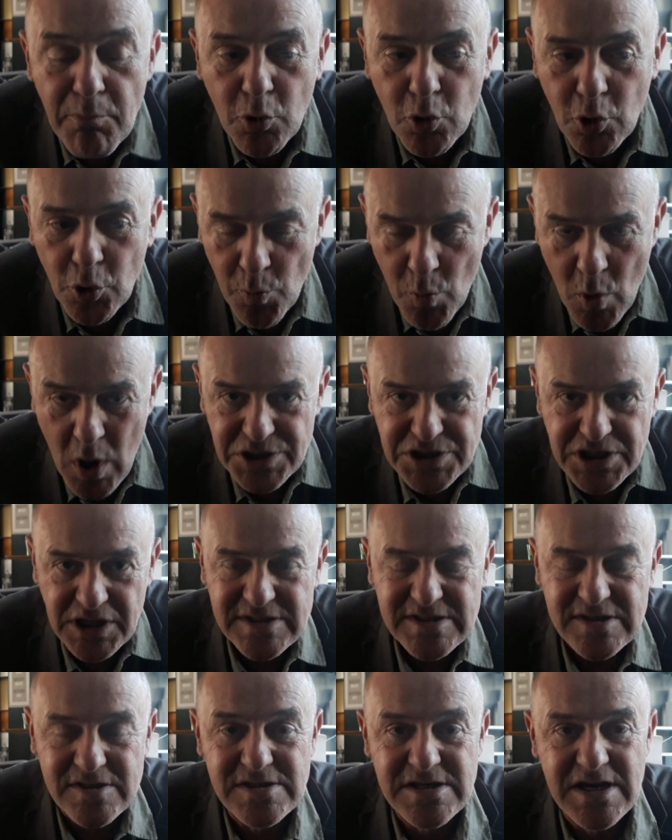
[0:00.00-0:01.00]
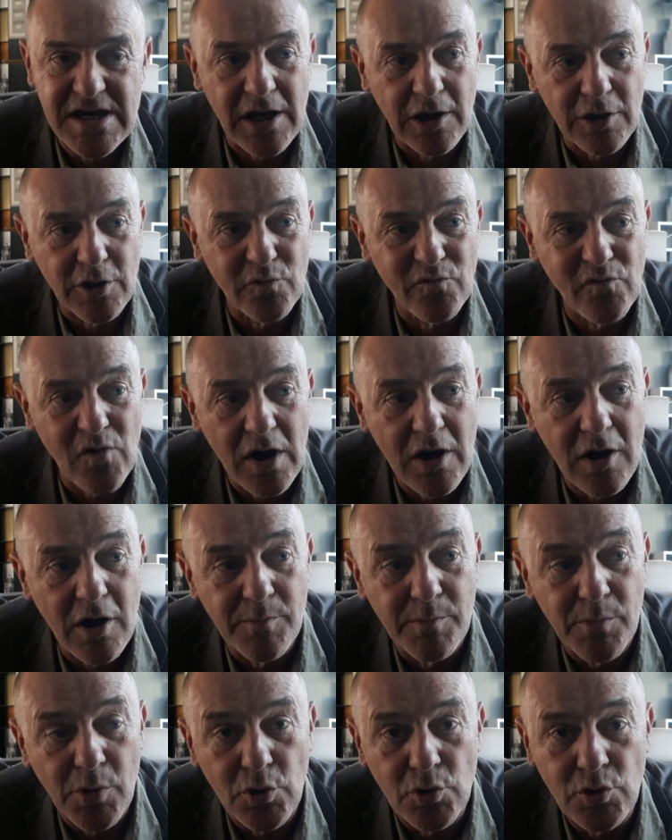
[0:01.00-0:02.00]
Que moi j'ai ressenti quelquefois
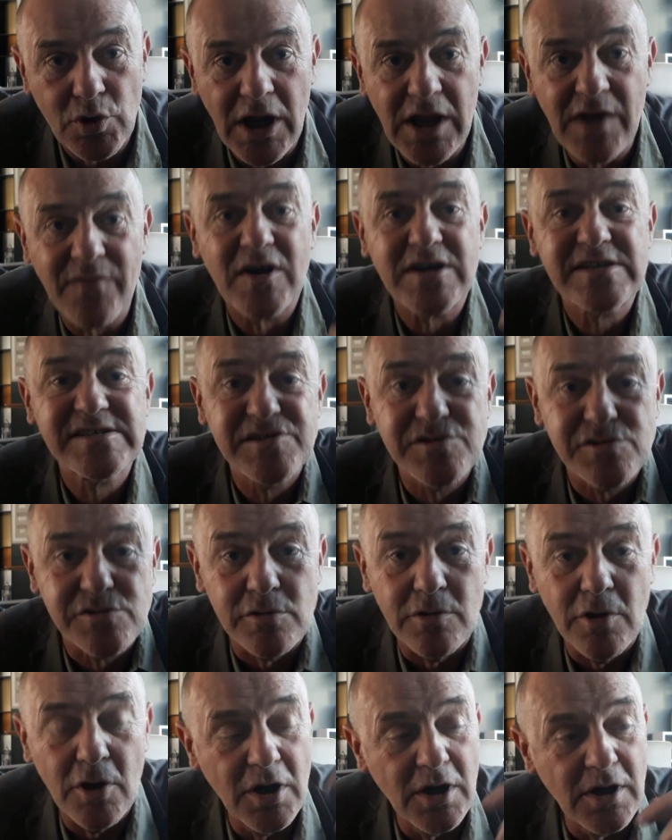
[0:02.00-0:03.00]
comme une élévation,